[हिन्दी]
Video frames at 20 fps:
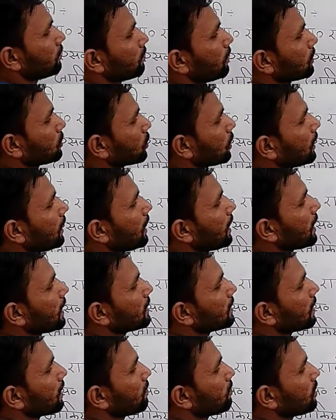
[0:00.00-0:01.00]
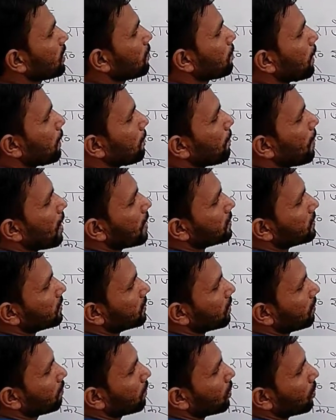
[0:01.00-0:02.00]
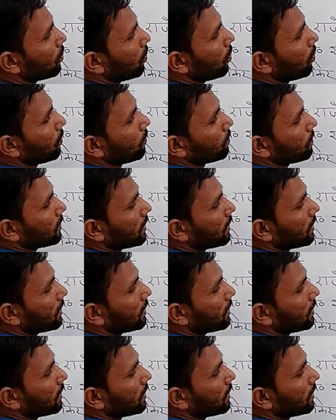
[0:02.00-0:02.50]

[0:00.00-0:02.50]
बच्चों इनके जन्मदिन पर पांच सितंबर को